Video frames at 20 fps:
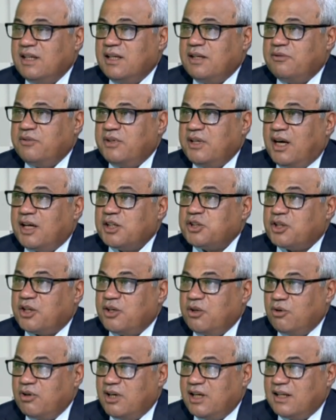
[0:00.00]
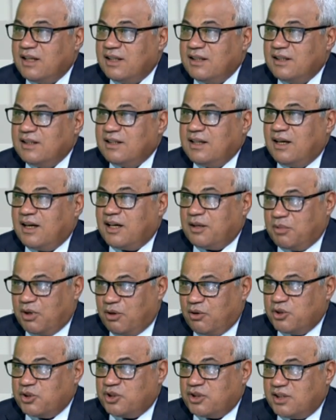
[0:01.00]
في 10 يوليو
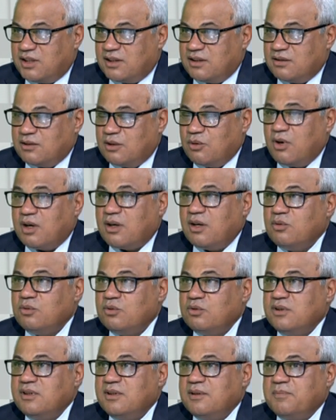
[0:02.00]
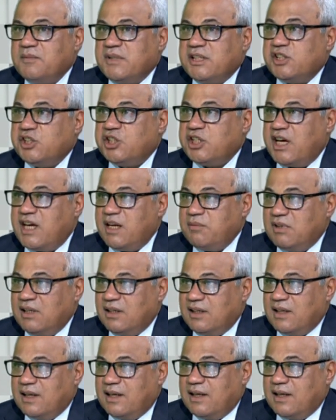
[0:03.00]
24 هو قانون شامل